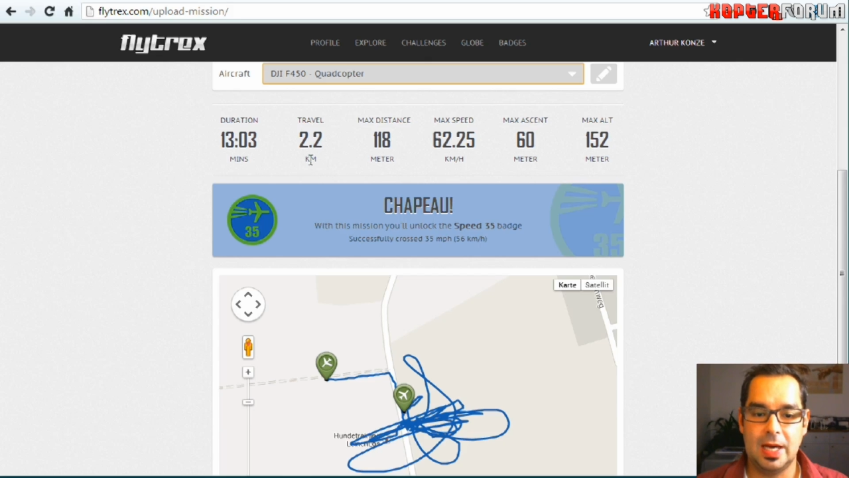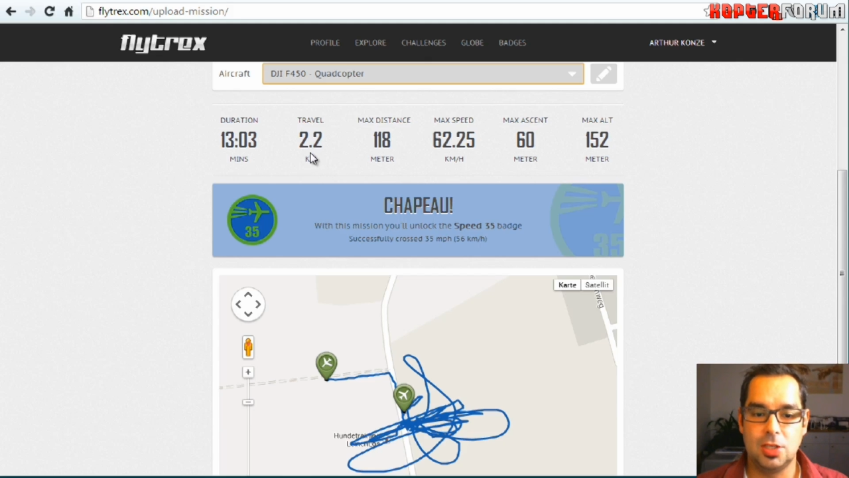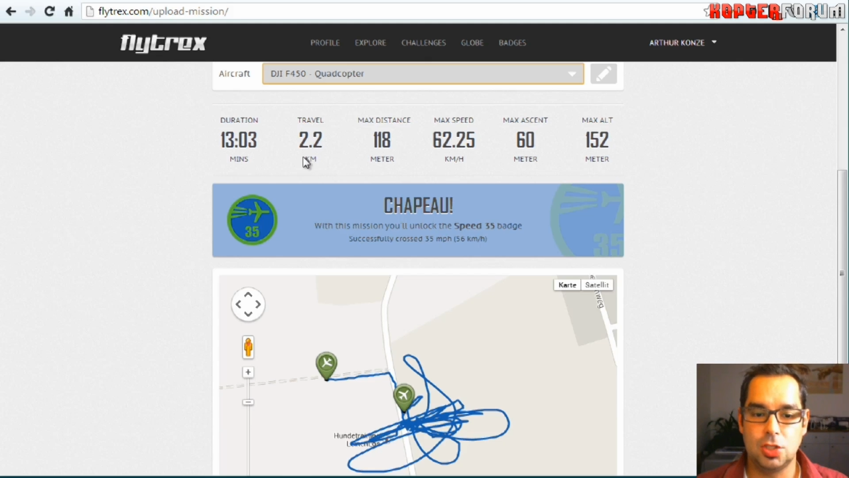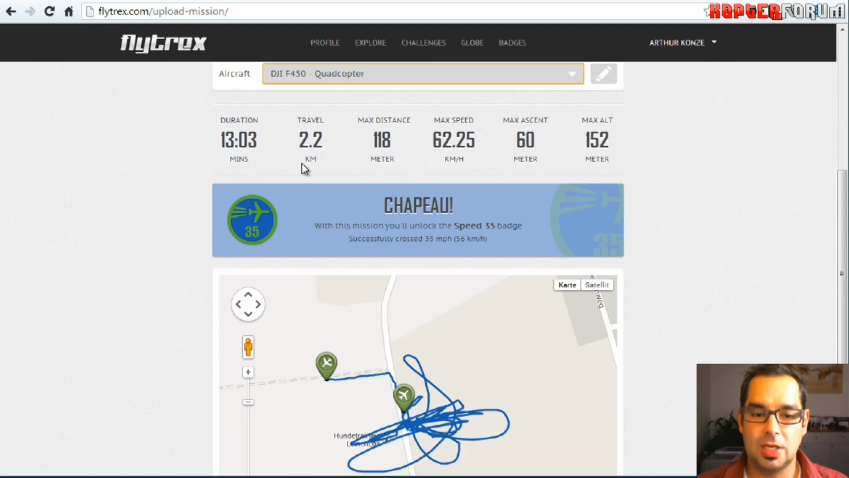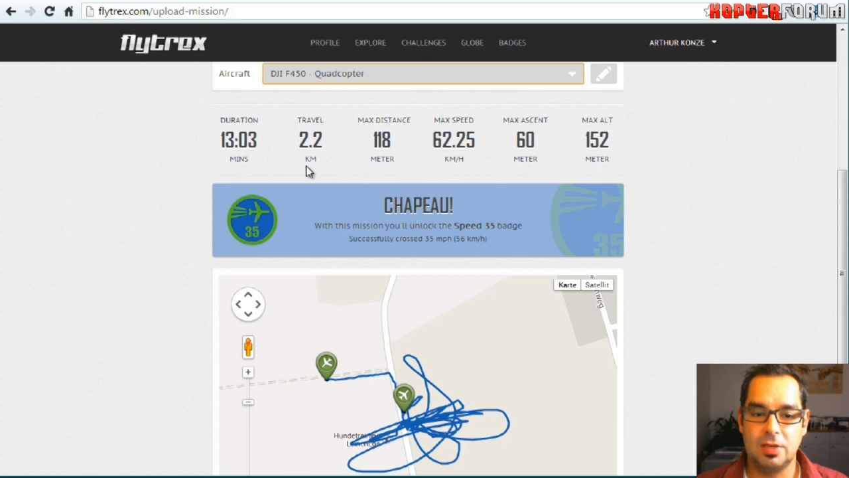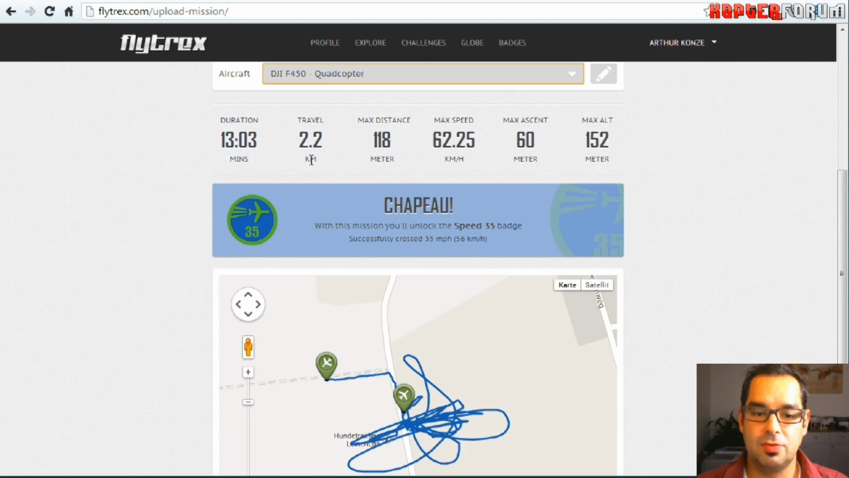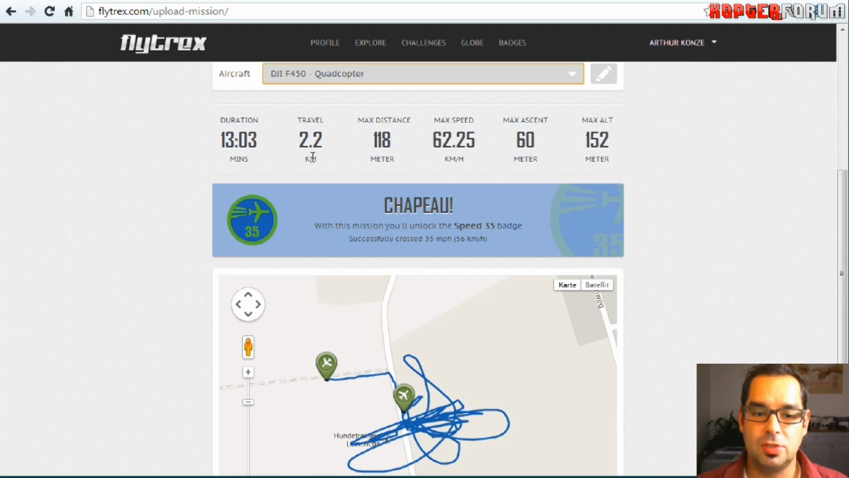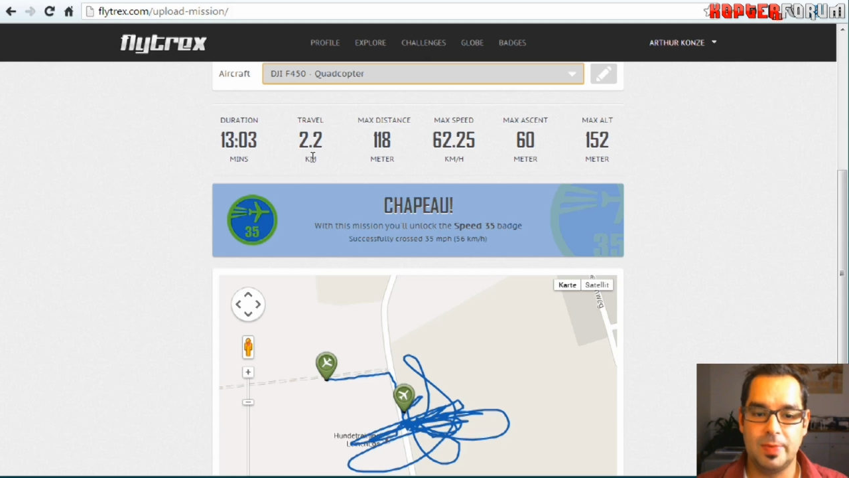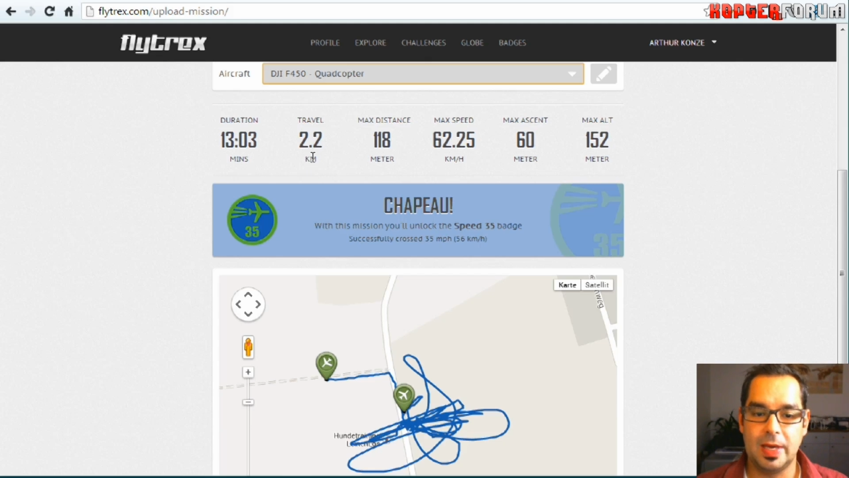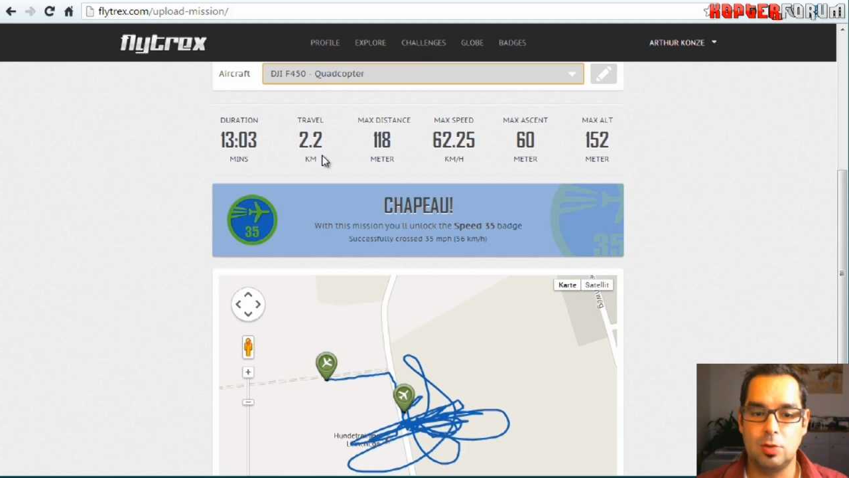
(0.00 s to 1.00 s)
eine Strecke
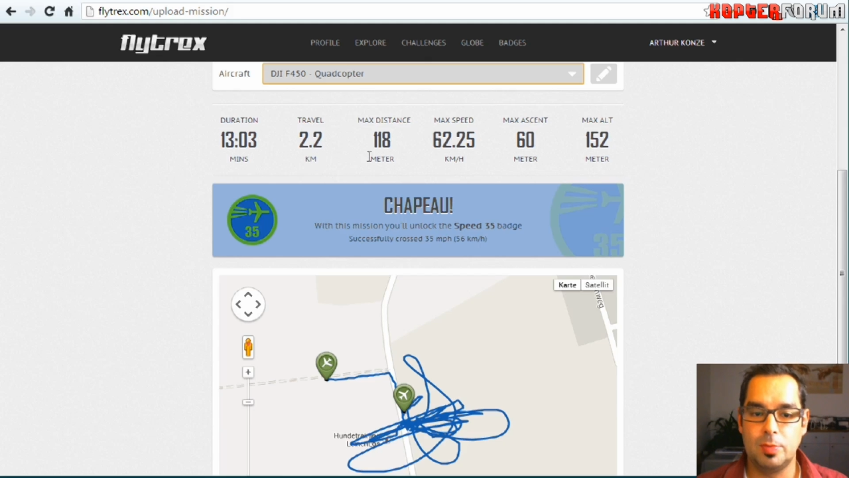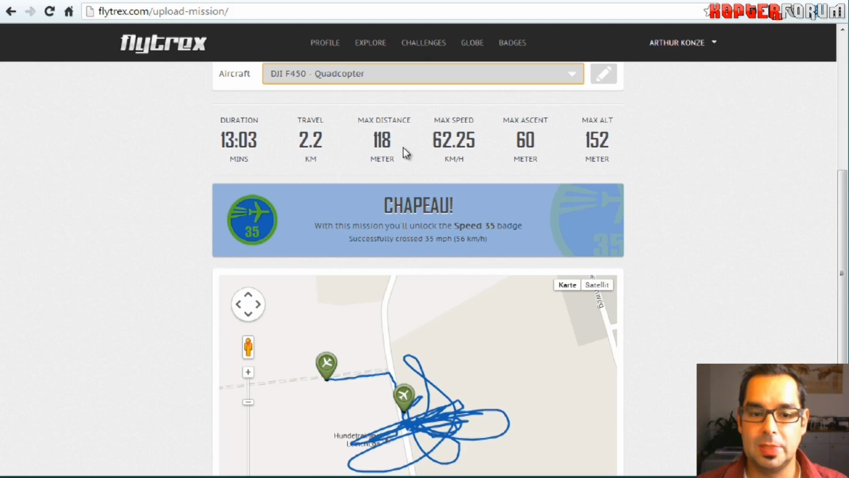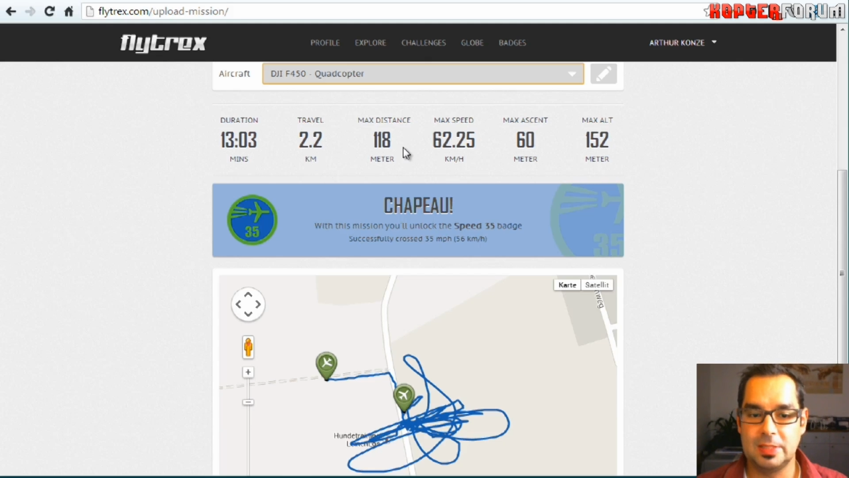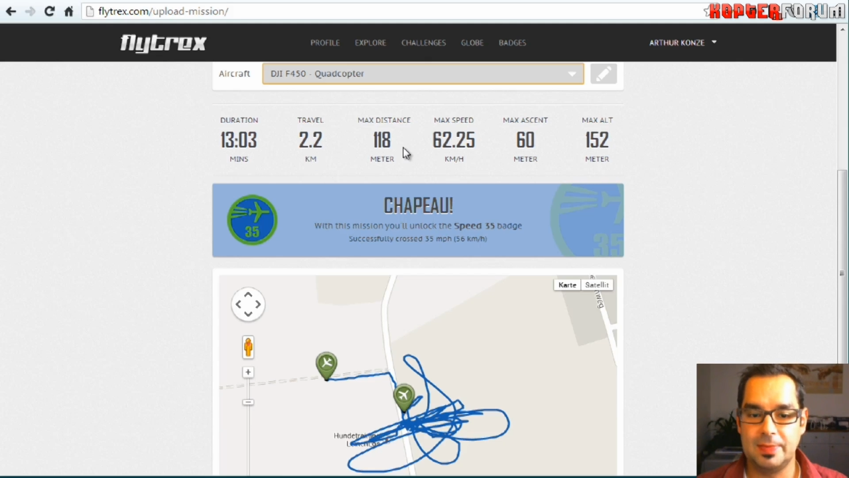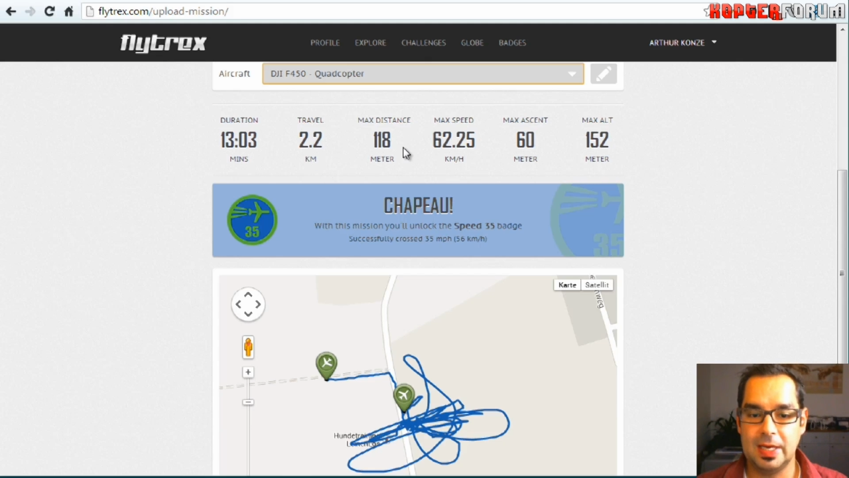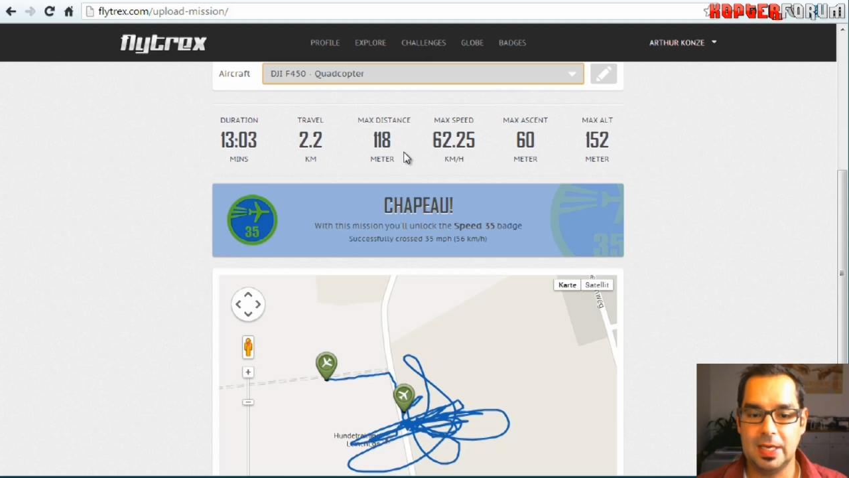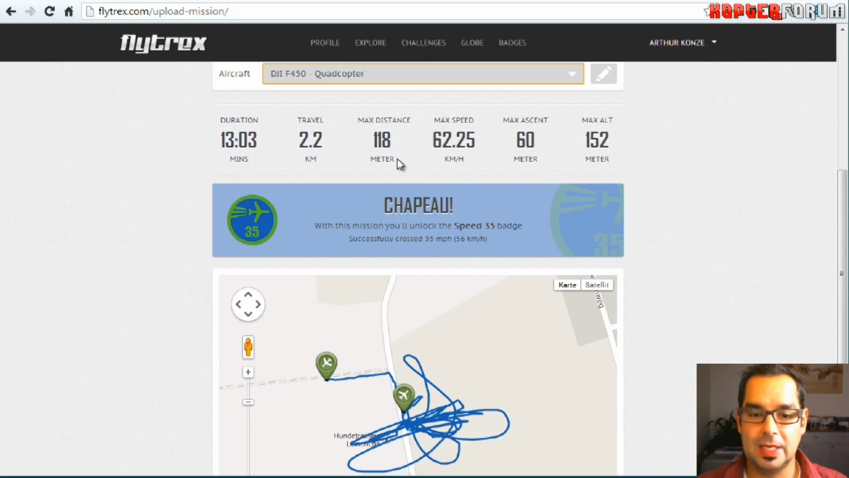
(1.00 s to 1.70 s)
von 2,2